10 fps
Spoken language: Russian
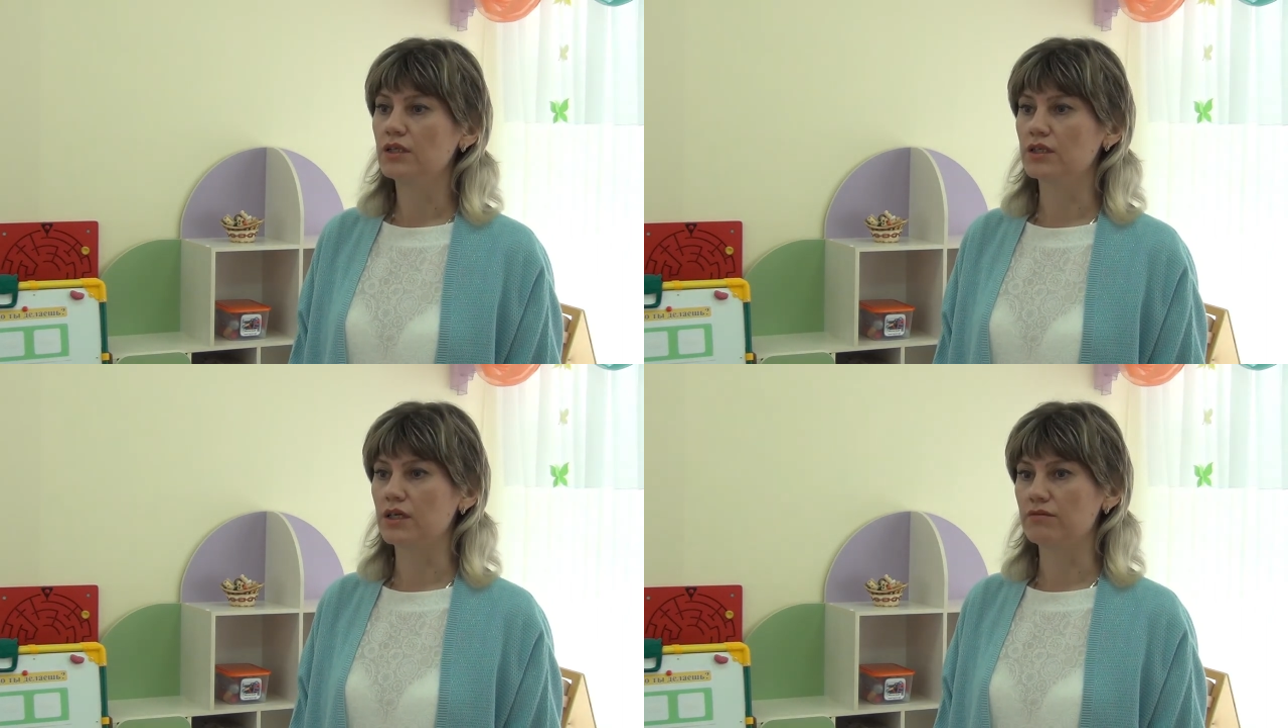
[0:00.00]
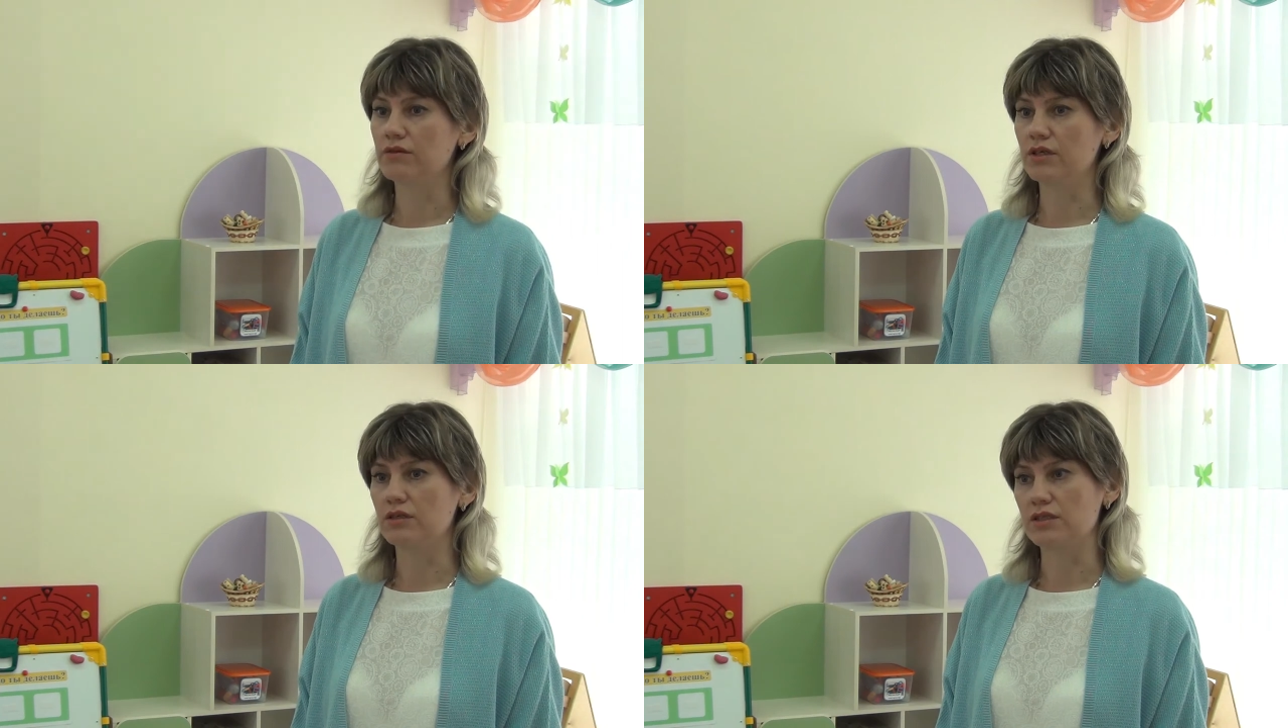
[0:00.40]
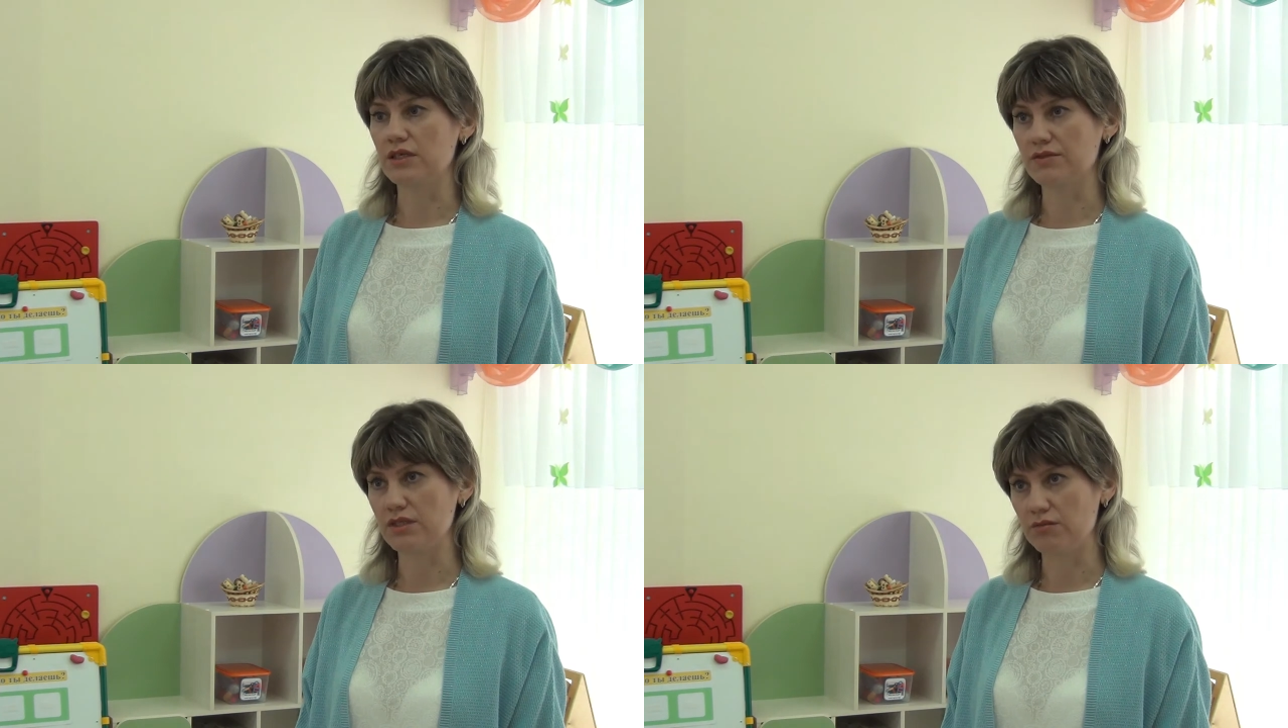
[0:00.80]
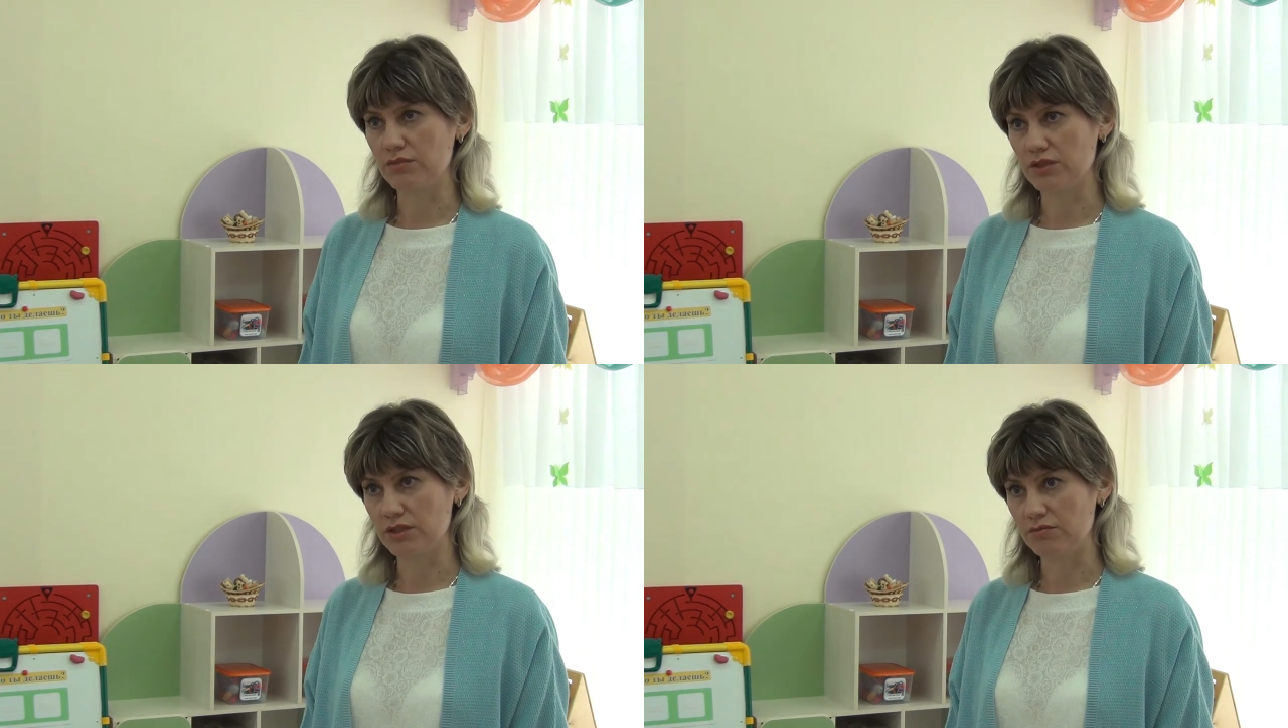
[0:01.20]
наравне со
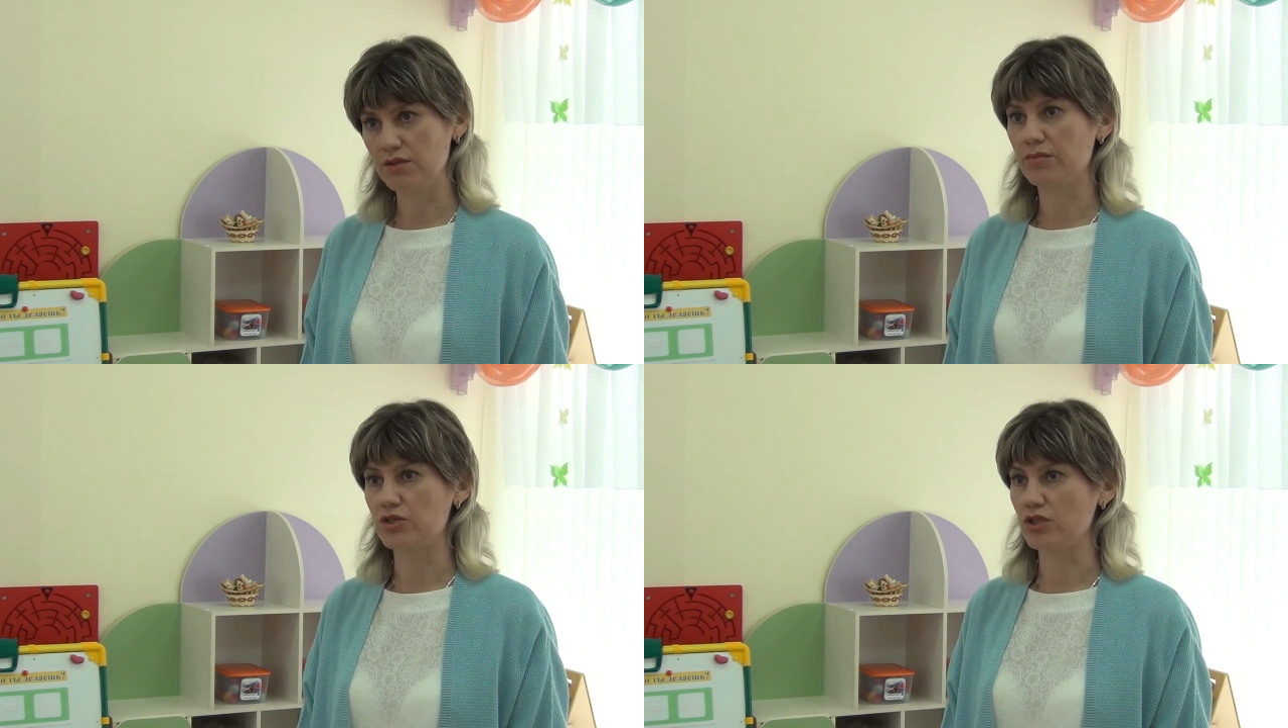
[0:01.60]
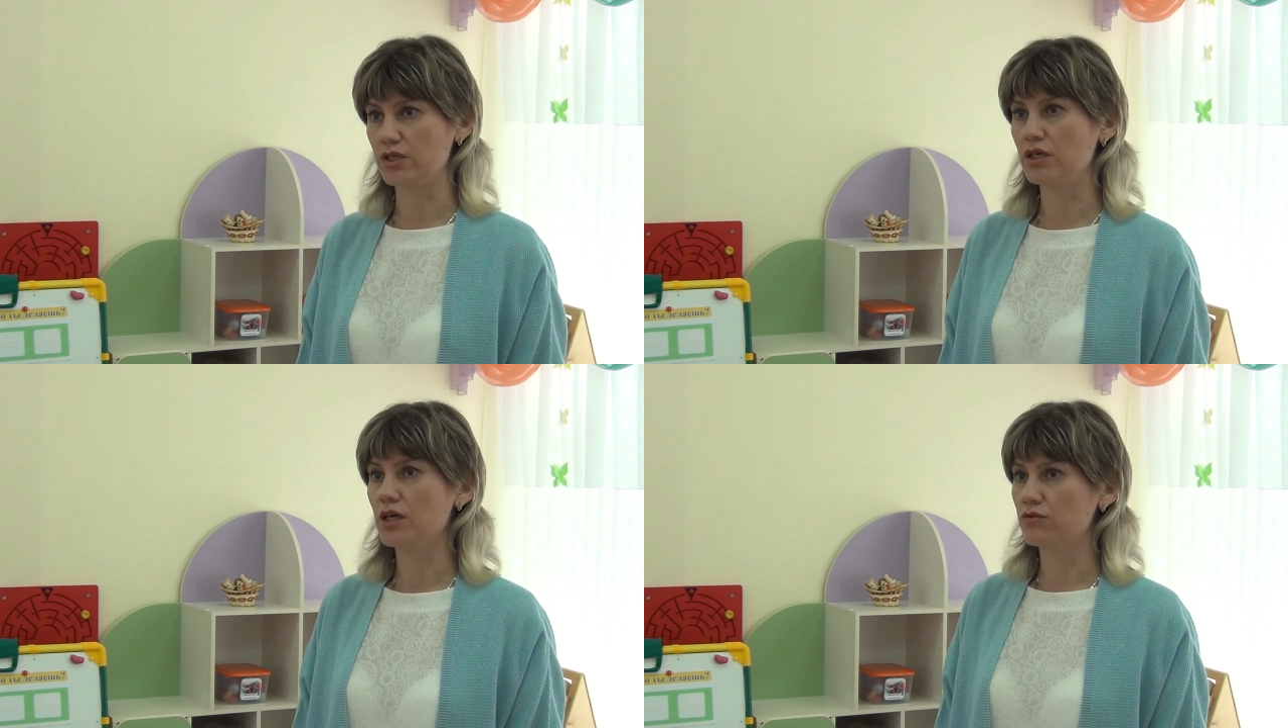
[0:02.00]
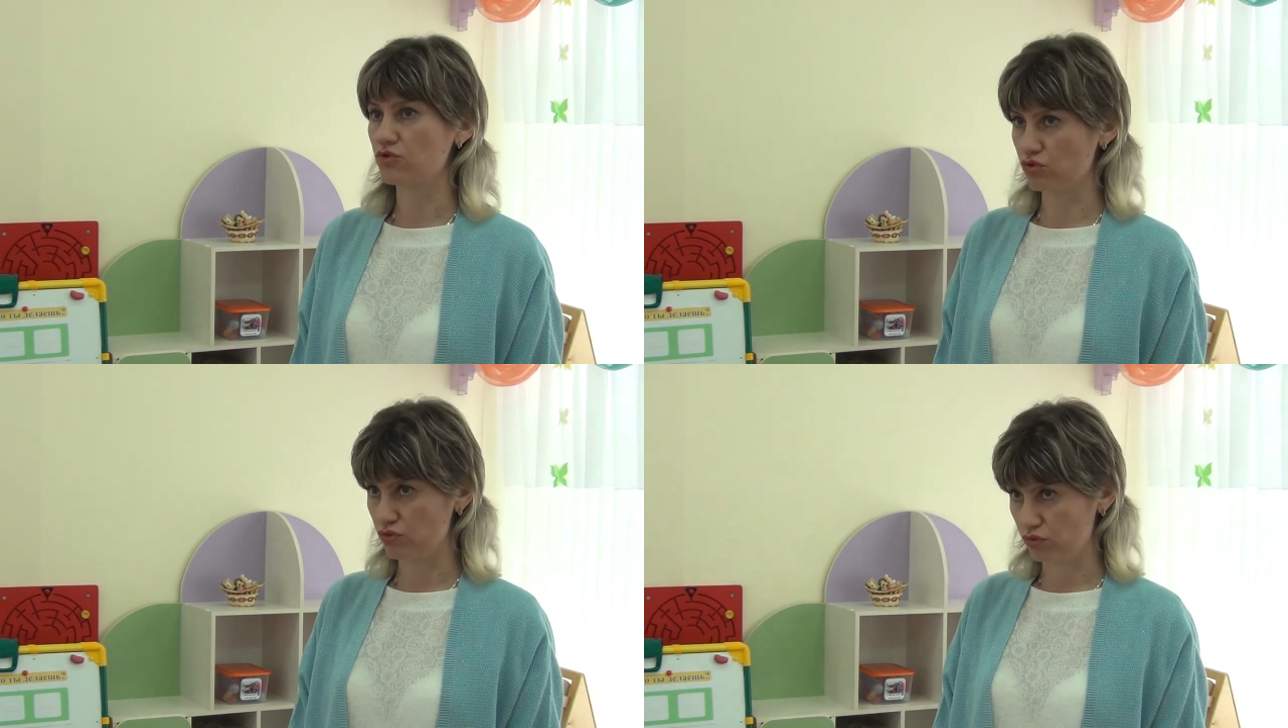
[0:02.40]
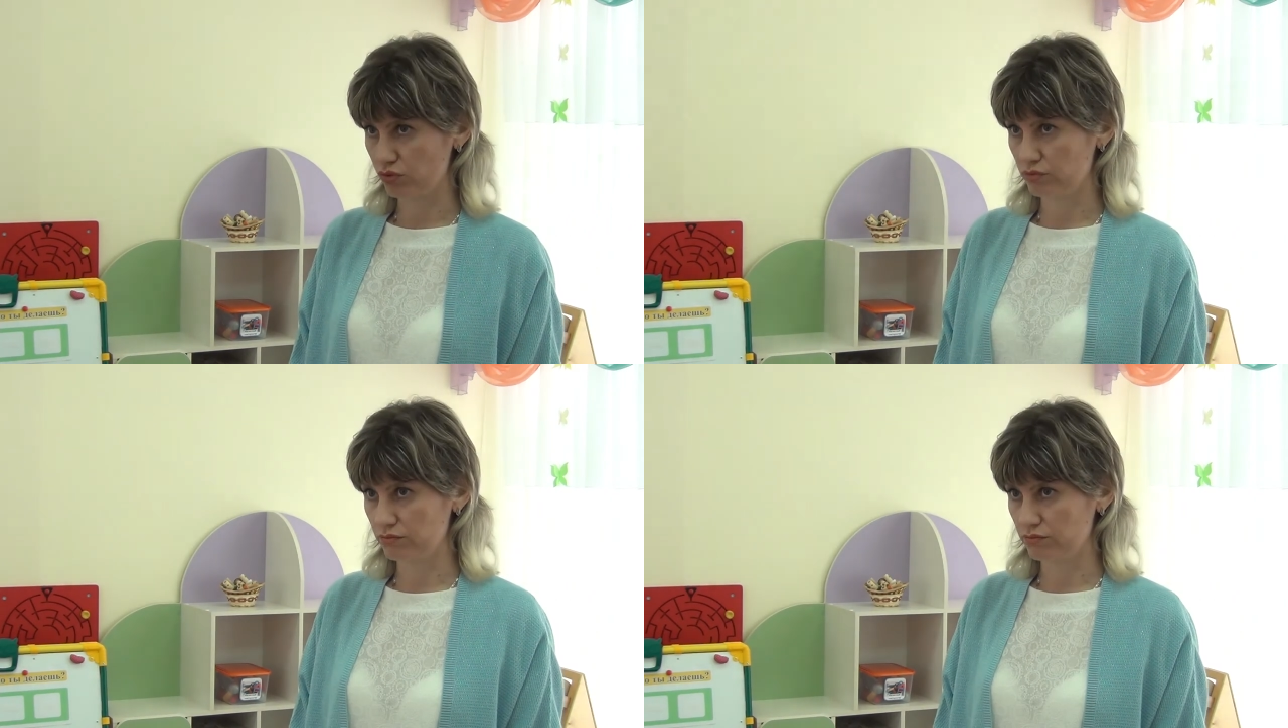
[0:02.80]
всеми детьми пошли в школу.